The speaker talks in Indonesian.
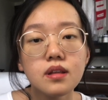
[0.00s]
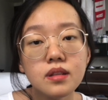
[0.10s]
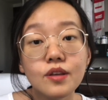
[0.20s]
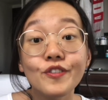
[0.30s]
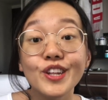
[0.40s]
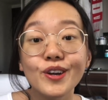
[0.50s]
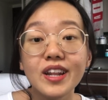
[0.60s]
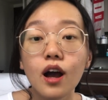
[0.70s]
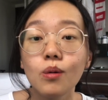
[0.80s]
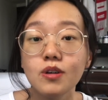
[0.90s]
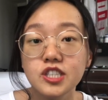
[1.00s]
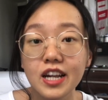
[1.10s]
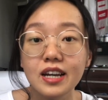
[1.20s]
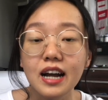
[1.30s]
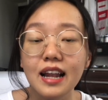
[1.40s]
Di video ini aku mau
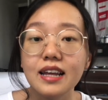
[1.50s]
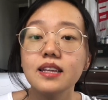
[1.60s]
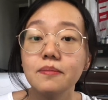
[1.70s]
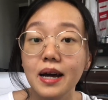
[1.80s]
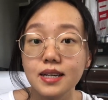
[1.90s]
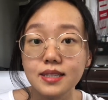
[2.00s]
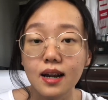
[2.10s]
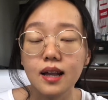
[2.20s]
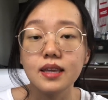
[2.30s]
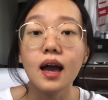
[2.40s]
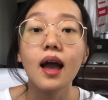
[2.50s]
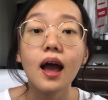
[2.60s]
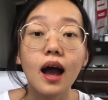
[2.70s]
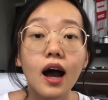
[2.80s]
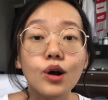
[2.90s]
sharing ke kalian gimana caranya
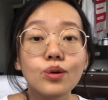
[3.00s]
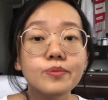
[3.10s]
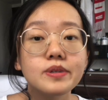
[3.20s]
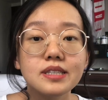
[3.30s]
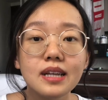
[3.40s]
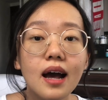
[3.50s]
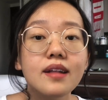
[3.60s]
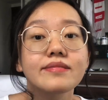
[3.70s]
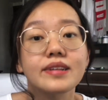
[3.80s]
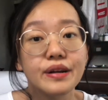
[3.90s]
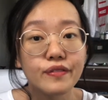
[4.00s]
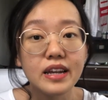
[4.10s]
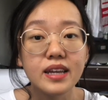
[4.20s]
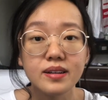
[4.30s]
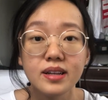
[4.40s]
aku bisa
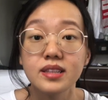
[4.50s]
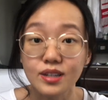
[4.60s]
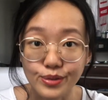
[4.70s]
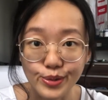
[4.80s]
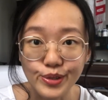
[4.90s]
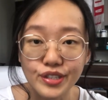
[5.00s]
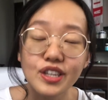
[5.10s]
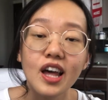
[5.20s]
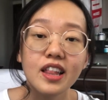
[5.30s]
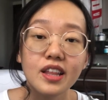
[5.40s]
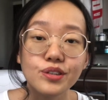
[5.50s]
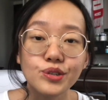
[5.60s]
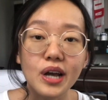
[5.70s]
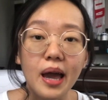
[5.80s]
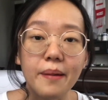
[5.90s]
traveling terus dan
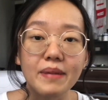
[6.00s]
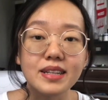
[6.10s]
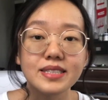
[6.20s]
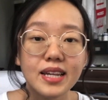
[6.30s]
juga hemat.